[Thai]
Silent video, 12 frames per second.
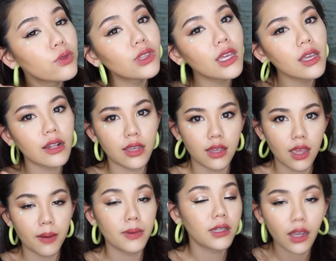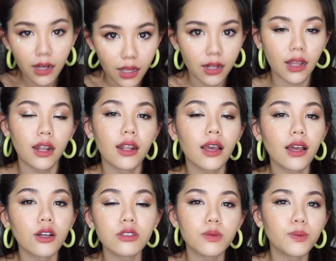บิวตี้อะไรอย่างเงี้ยไม่ใช่ขนาดนั้นนะ
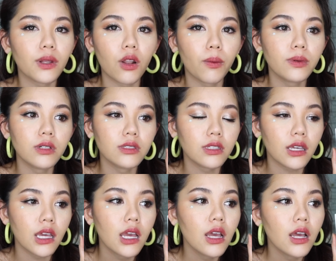คะก็จะเป็นรองพื้นที่